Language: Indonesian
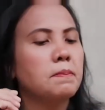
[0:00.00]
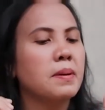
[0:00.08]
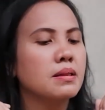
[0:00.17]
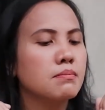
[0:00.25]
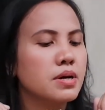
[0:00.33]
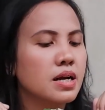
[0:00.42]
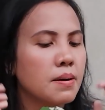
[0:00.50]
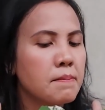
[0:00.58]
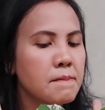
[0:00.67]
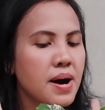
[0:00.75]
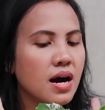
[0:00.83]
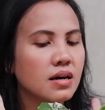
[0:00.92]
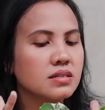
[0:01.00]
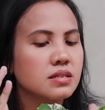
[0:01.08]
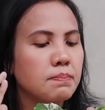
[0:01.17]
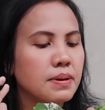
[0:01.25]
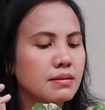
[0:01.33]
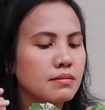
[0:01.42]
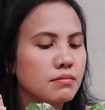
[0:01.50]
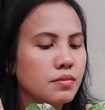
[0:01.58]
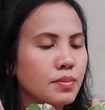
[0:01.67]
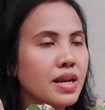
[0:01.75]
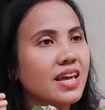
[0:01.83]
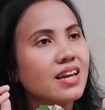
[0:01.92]
cepat berkembang, cepat
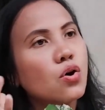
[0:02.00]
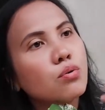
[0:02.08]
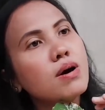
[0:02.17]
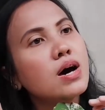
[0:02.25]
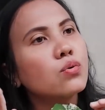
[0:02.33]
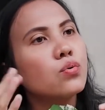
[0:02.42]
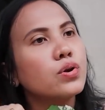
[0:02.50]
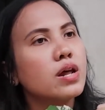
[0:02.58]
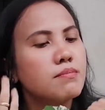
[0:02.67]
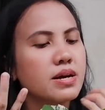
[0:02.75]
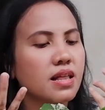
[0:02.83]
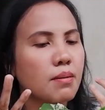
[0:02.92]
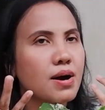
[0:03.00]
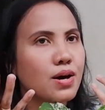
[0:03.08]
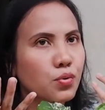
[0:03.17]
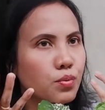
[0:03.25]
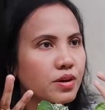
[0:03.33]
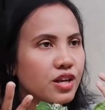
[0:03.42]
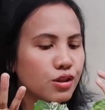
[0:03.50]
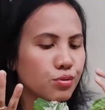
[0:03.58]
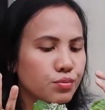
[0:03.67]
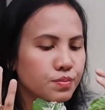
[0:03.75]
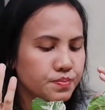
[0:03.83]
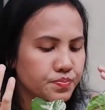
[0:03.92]
memiliki daun baru dan batang baru gitu.